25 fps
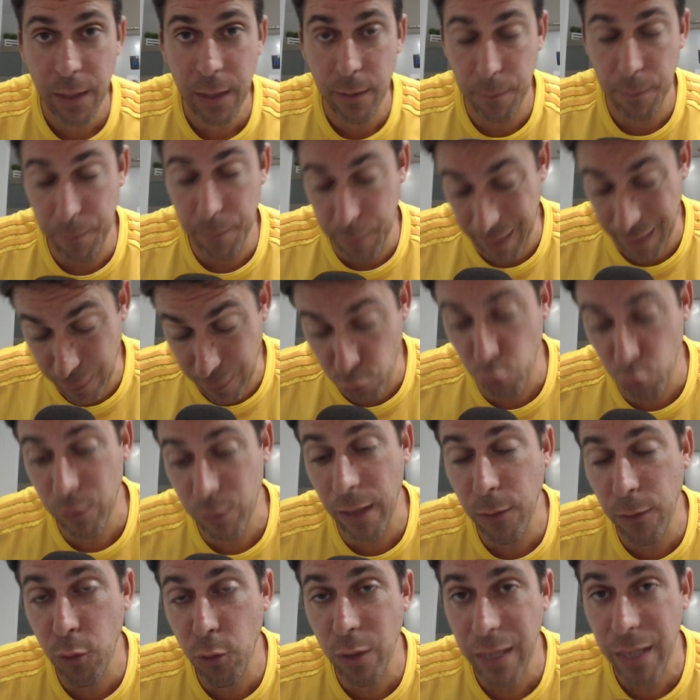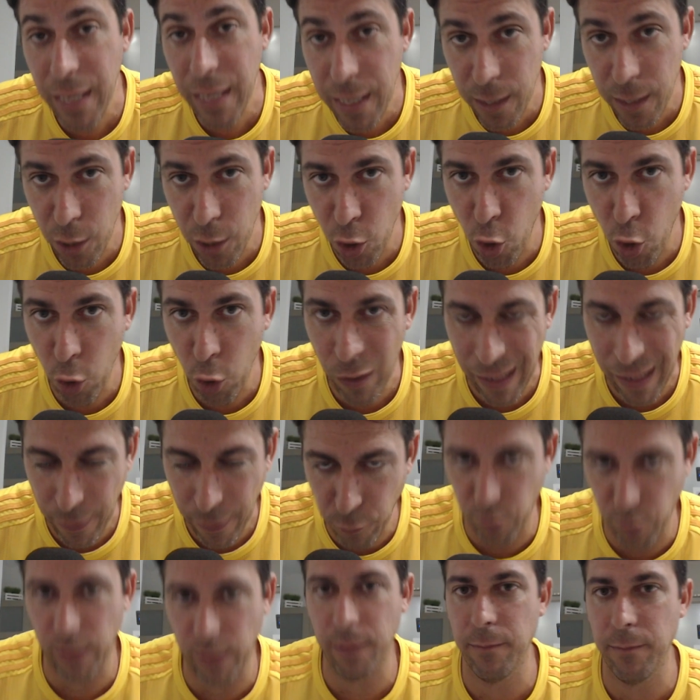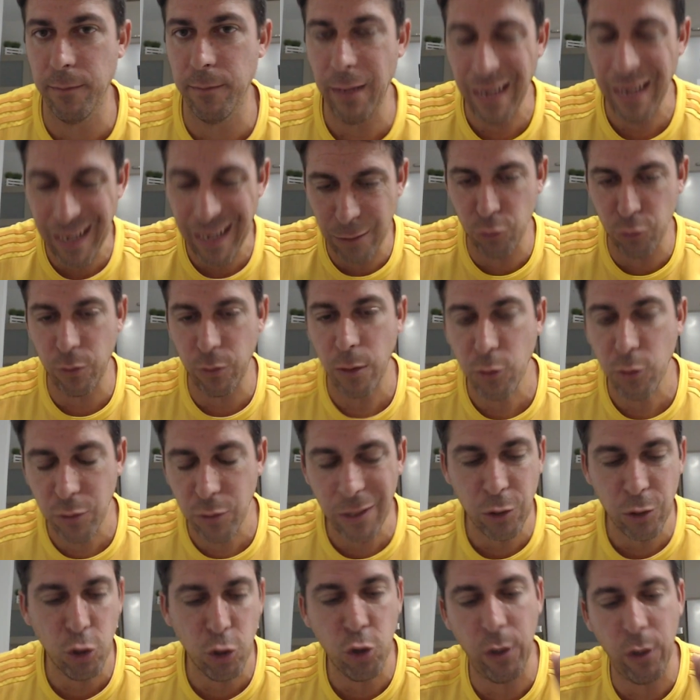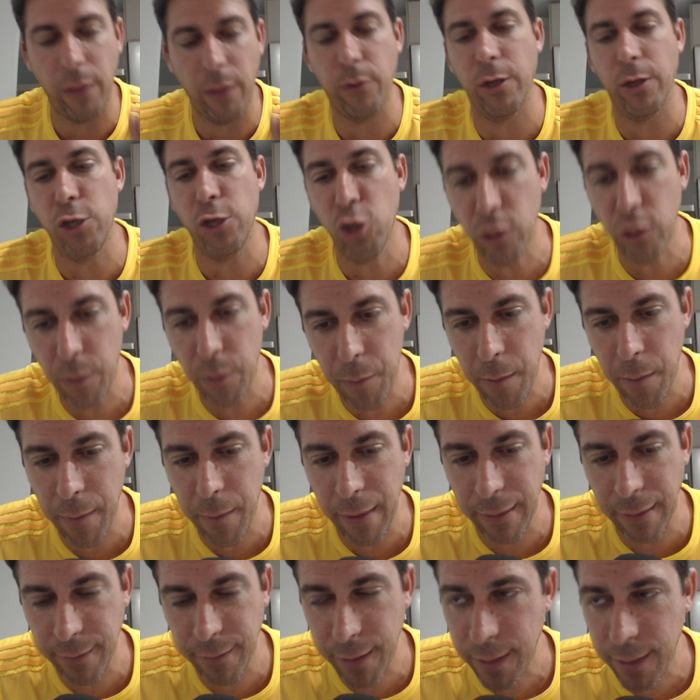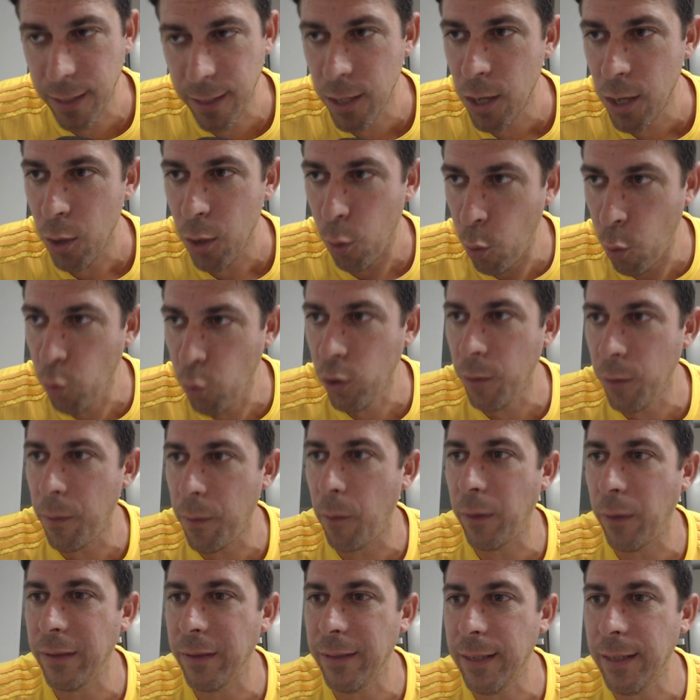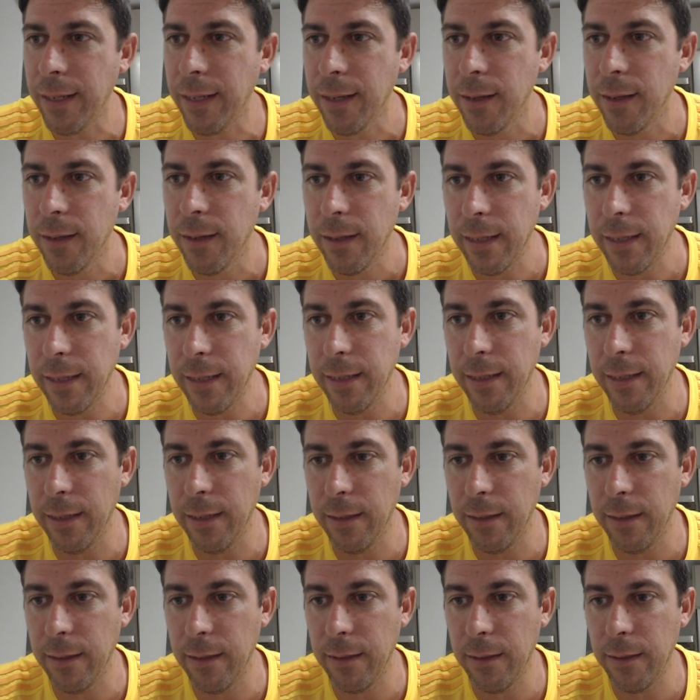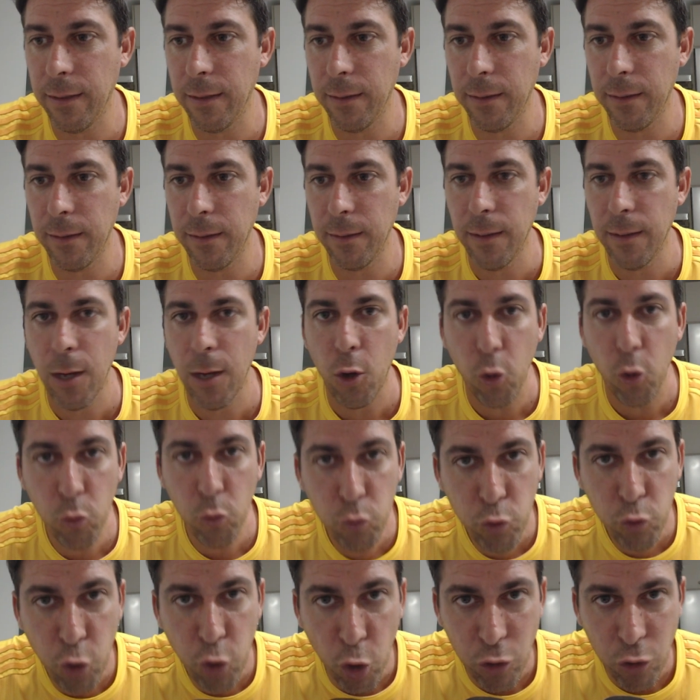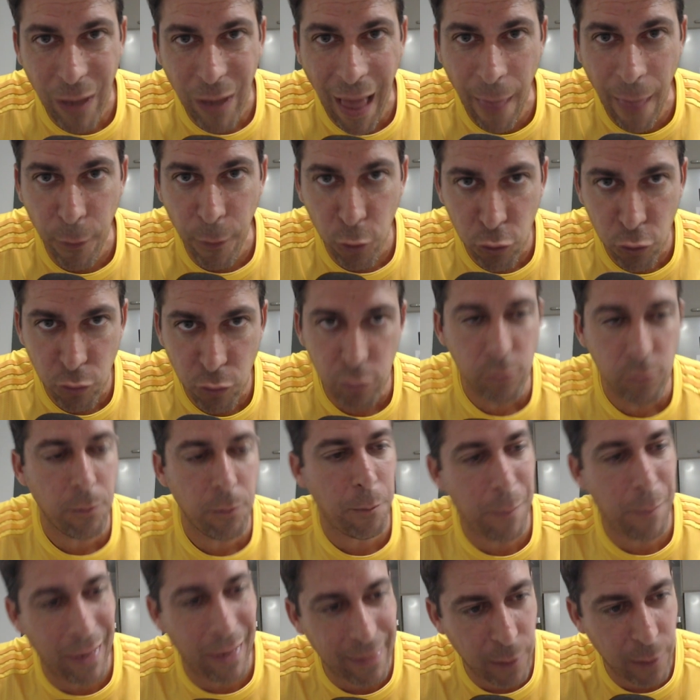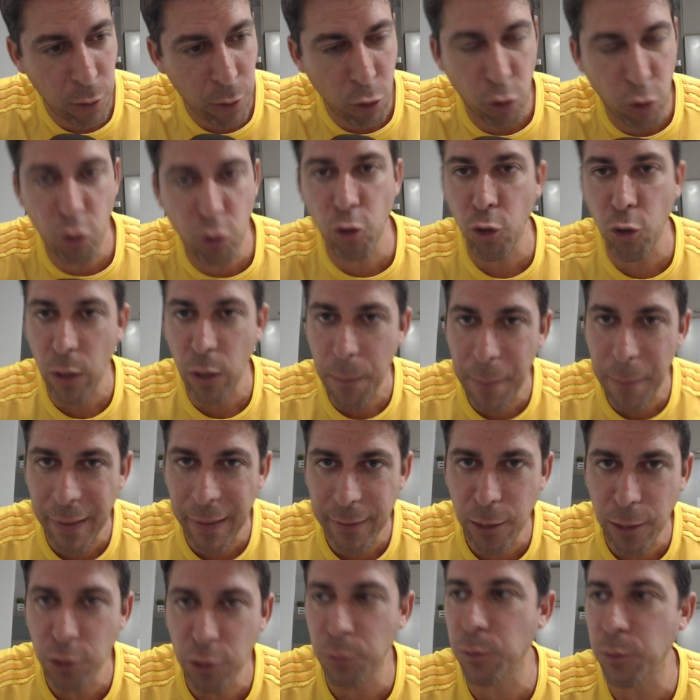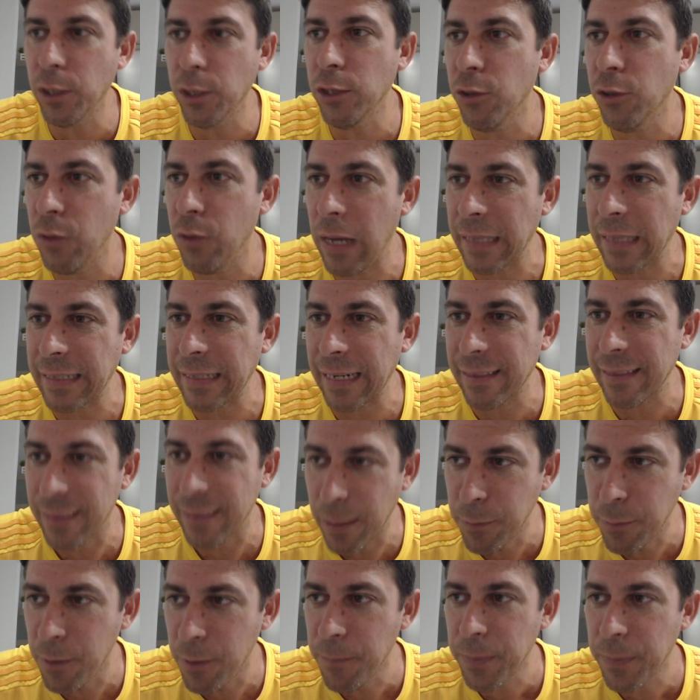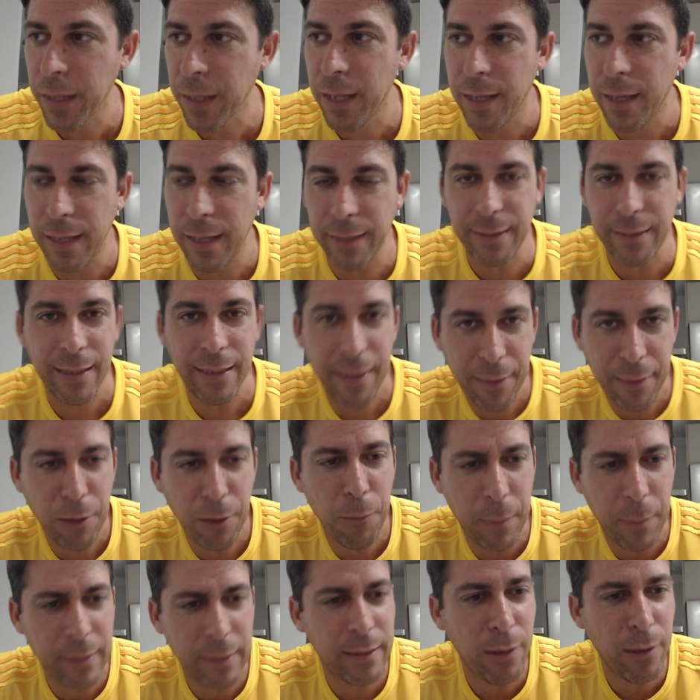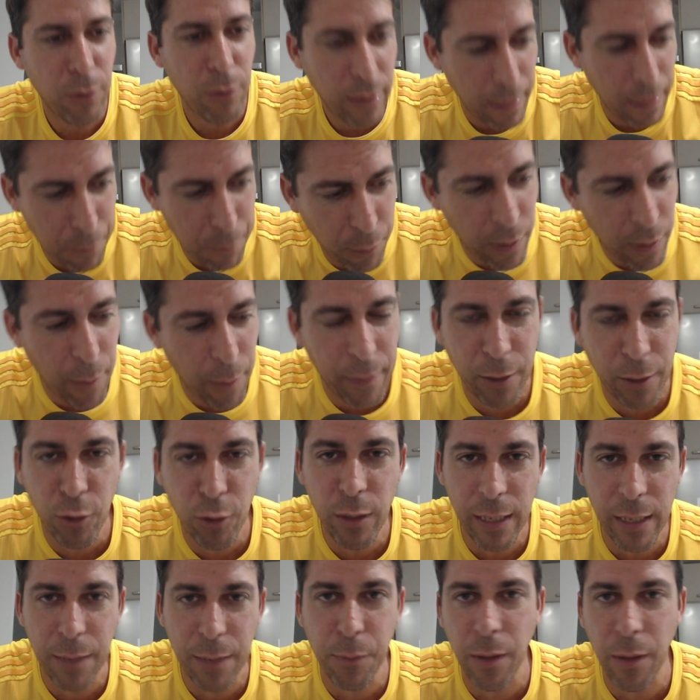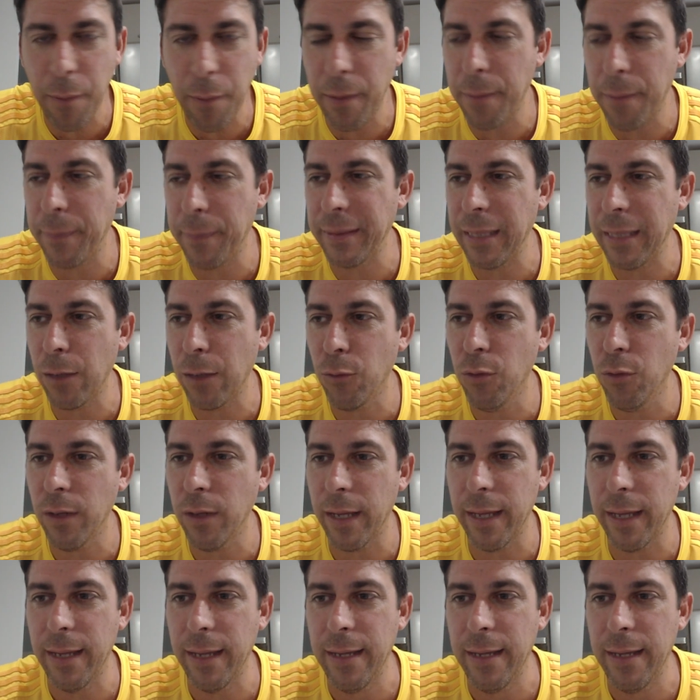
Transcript: resultado y goleadores, ¿vale? Resultado exacto y goleadores. Yo también voy a decir, uno vamos a decir y un 2 a 2 partidos con goles, partido bonito, atractivo. Este es de los partidos que puede haber goles, que puede haber espectáculo, que,